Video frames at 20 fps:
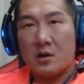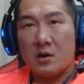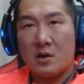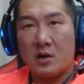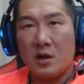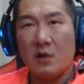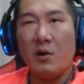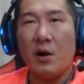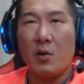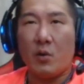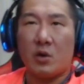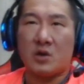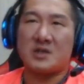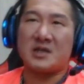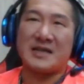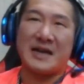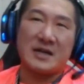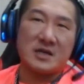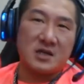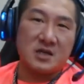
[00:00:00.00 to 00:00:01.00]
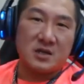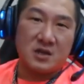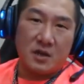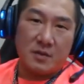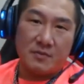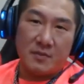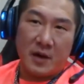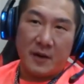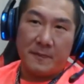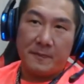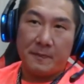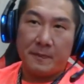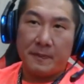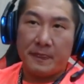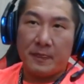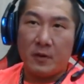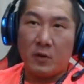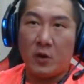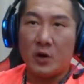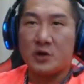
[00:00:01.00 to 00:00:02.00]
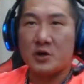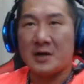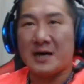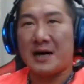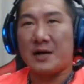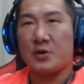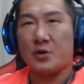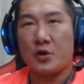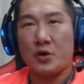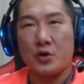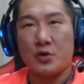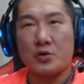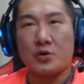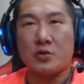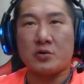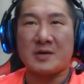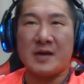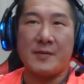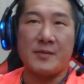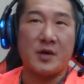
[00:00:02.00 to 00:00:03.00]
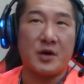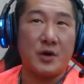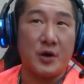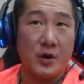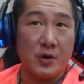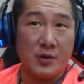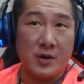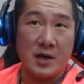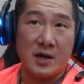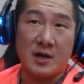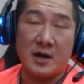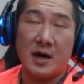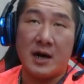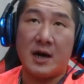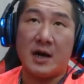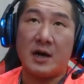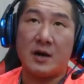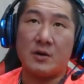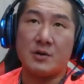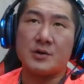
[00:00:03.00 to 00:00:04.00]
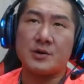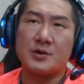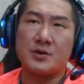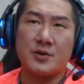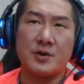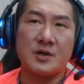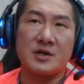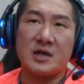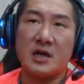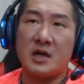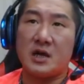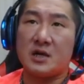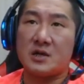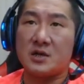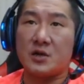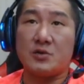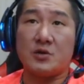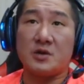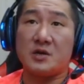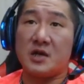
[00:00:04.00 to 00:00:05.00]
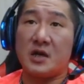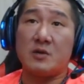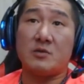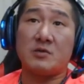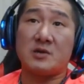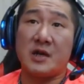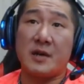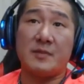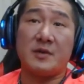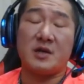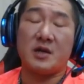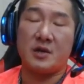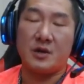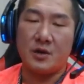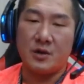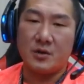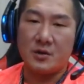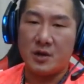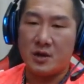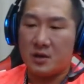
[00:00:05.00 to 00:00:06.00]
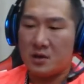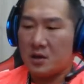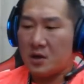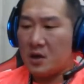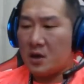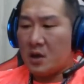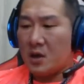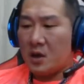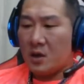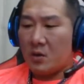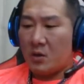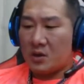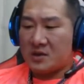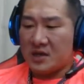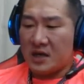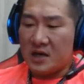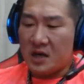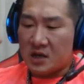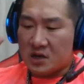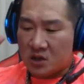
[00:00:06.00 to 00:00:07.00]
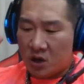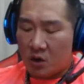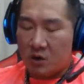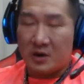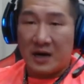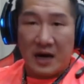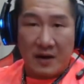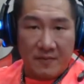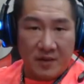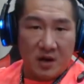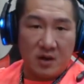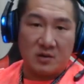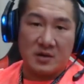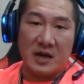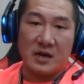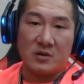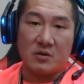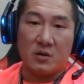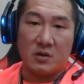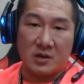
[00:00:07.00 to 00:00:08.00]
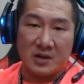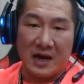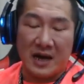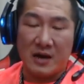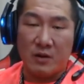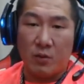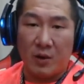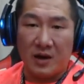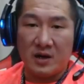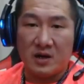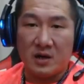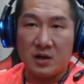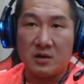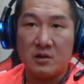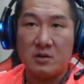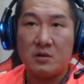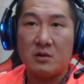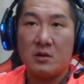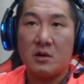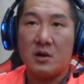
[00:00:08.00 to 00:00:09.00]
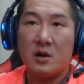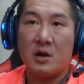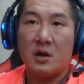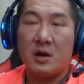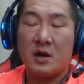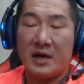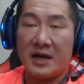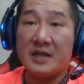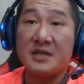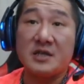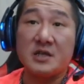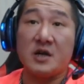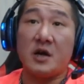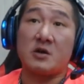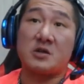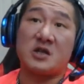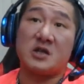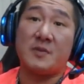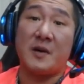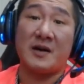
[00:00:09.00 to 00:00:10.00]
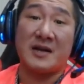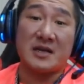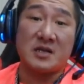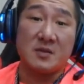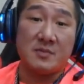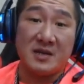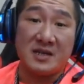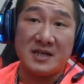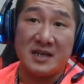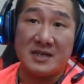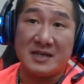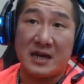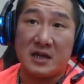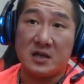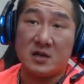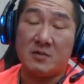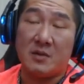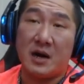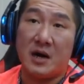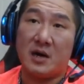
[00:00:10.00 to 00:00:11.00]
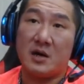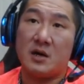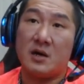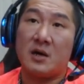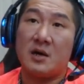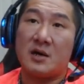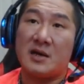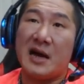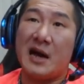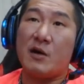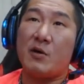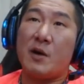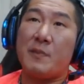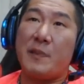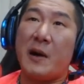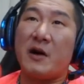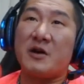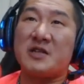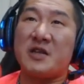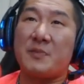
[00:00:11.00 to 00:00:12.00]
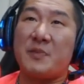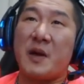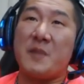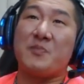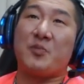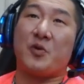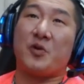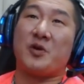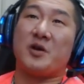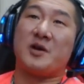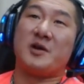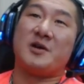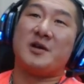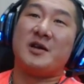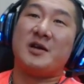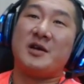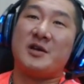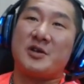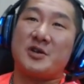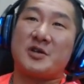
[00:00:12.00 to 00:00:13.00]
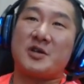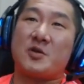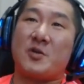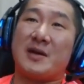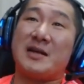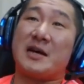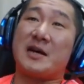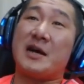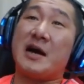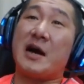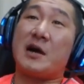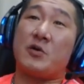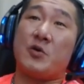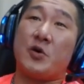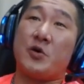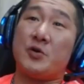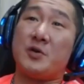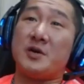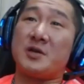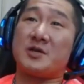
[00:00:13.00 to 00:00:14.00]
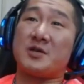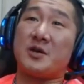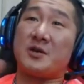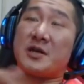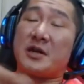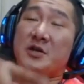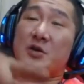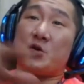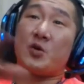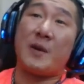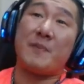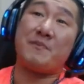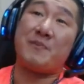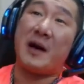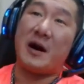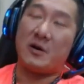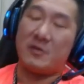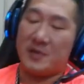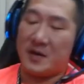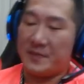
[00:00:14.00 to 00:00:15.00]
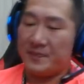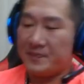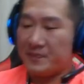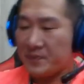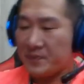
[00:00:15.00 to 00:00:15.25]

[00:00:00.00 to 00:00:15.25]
因为我是当事人嘛，我会去看很多 YouTube 下面的留言呐，或者是说一些争论节目下面的留言，我真的从来没有看过台湾人，连《自由时报》他是民进党的嘛，他也会报一些偏颇的，就是馆长跟韩国瑜的时候，他就乱报嘛。